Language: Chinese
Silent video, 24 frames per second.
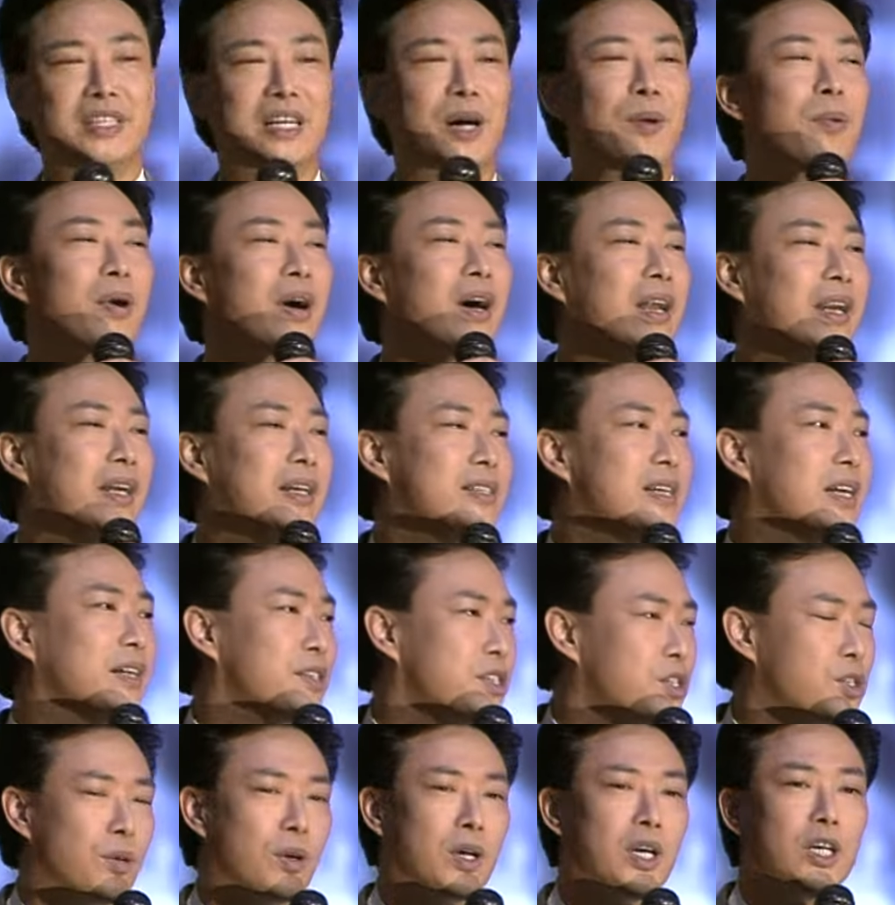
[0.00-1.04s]
常我看您唱这
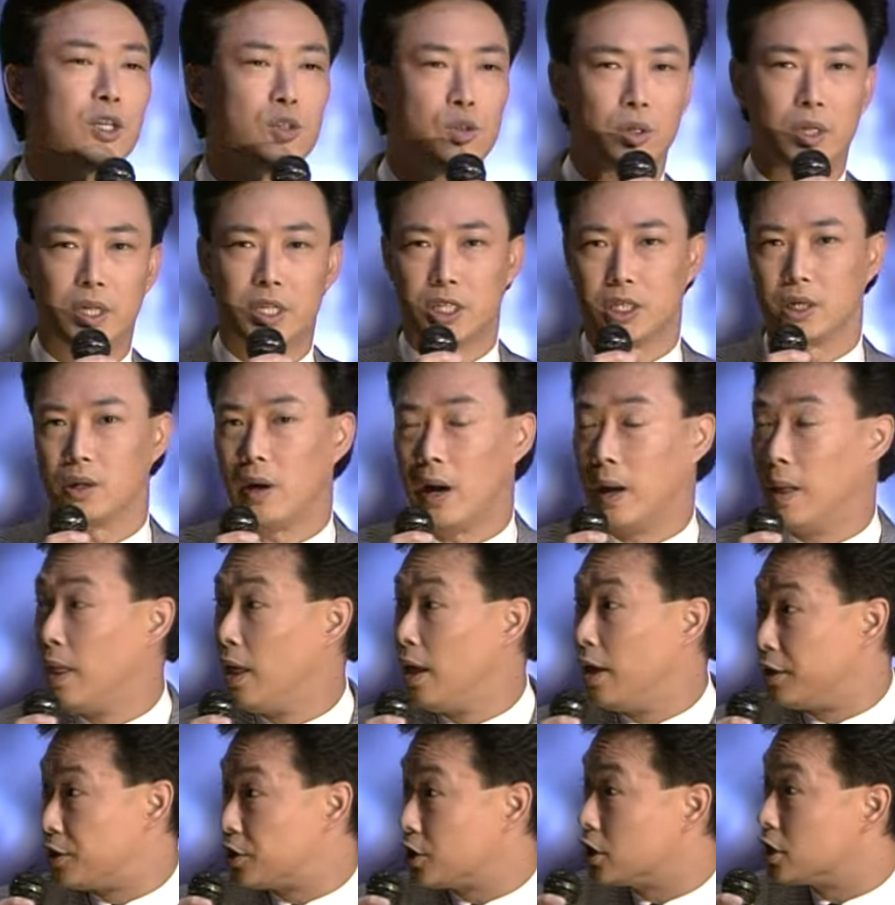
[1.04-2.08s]
首歌曲的时候啊，
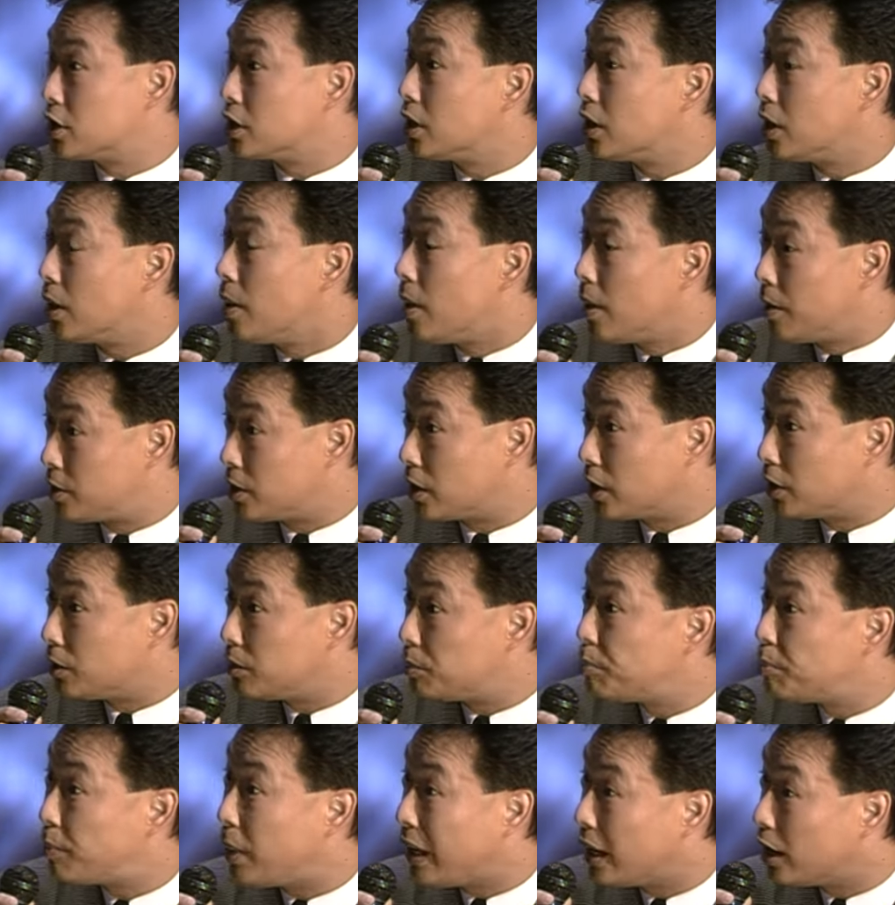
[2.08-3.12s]
这个这个这个
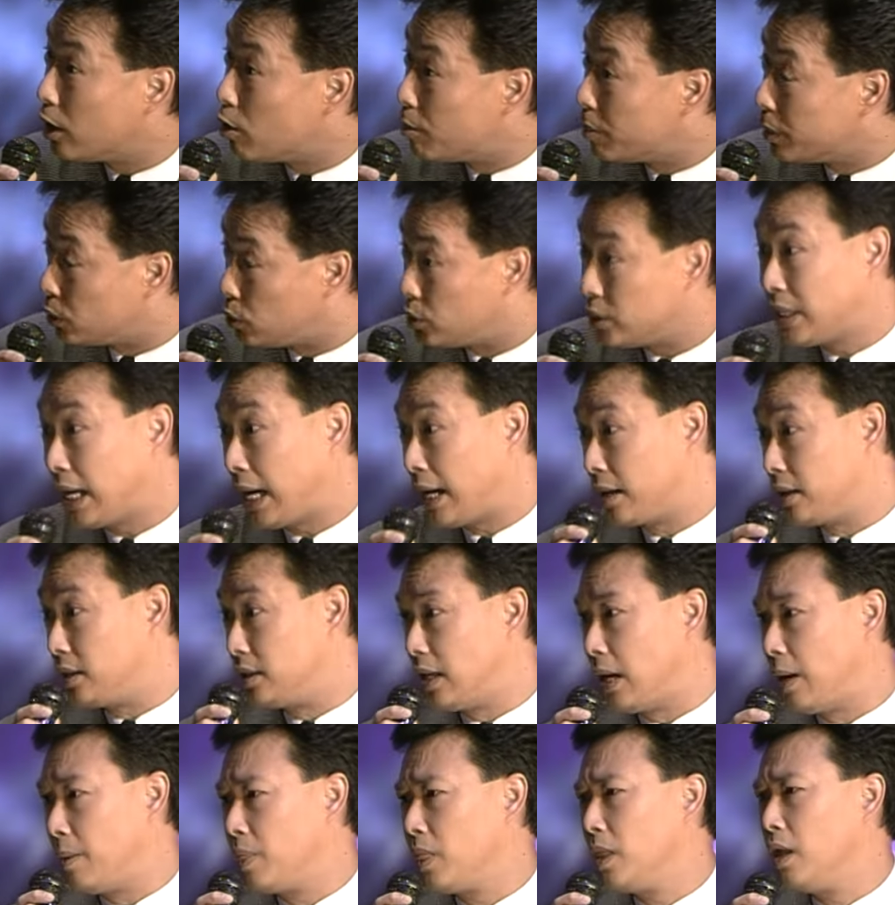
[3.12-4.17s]
配合我们于大哥
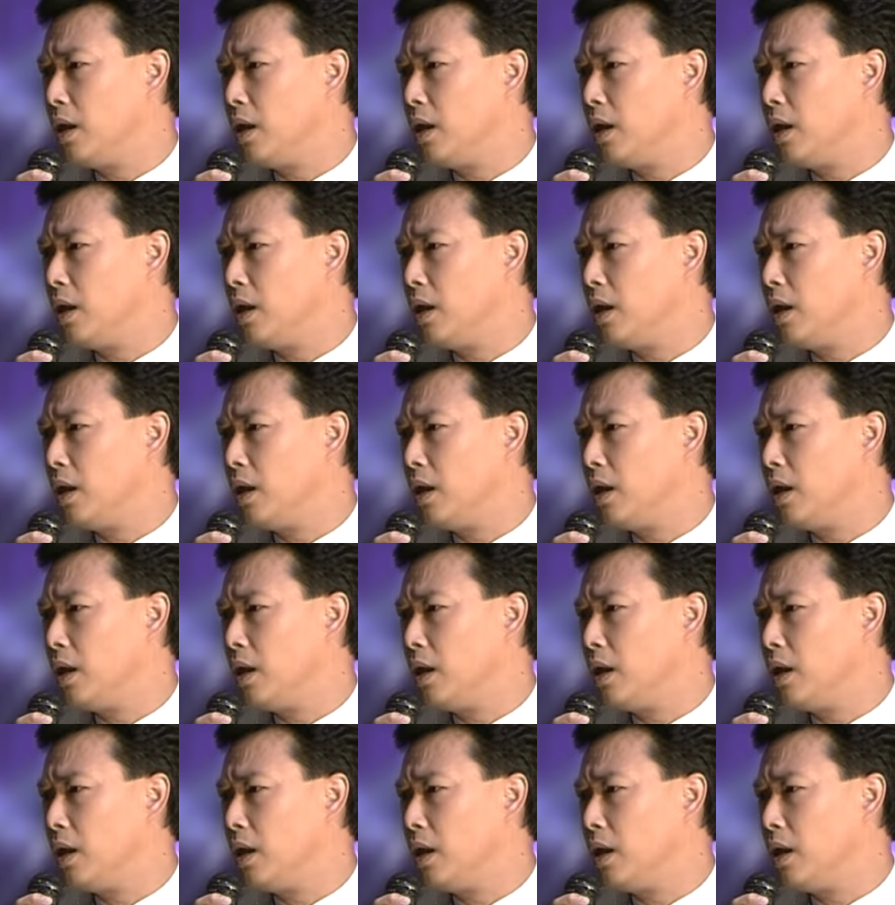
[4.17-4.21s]
啊。对